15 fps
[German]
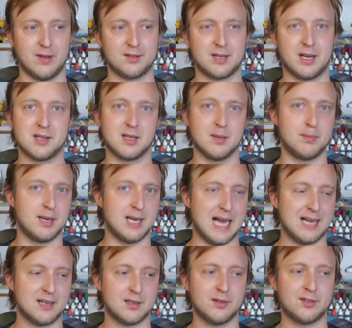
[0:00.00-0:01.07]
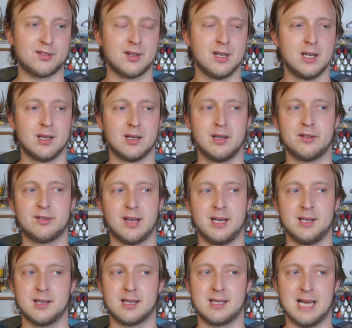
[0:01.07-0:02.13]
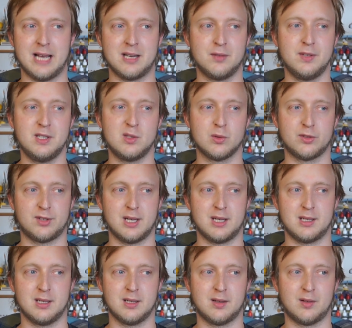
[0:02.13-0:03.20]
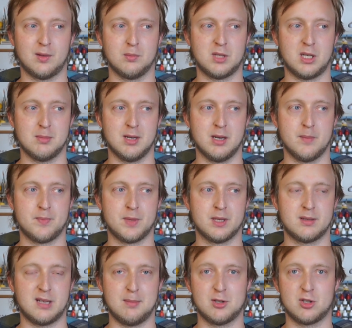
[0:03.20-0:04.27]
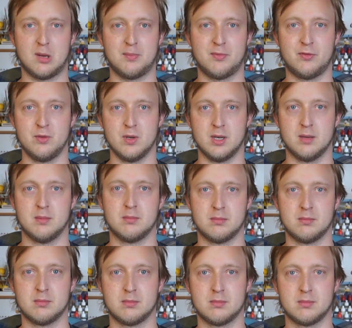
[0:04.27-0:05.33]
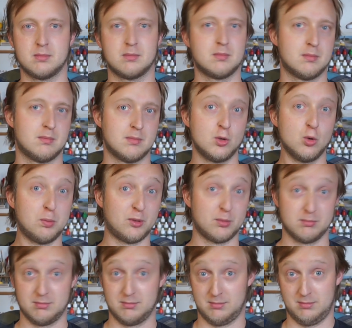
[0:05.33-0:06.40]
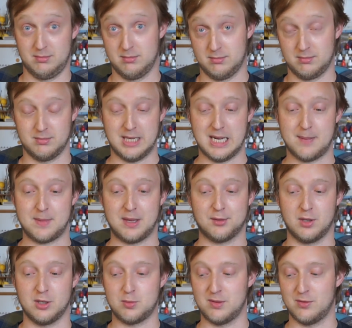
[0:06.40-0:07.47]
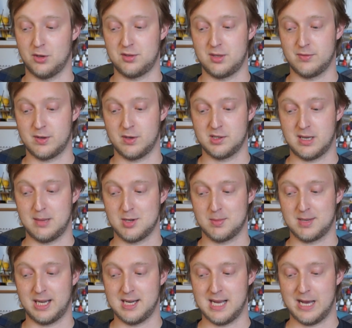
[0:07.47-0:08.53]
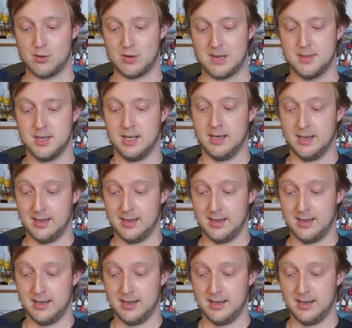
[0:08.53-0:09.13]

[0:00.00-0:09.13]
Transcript: was gerade geplant ist, ist eine kleine Videoserie zum Thema Tabletop für Noobs. Ja, also nicht für Leute, die von Tabletop keine Ahnung haben.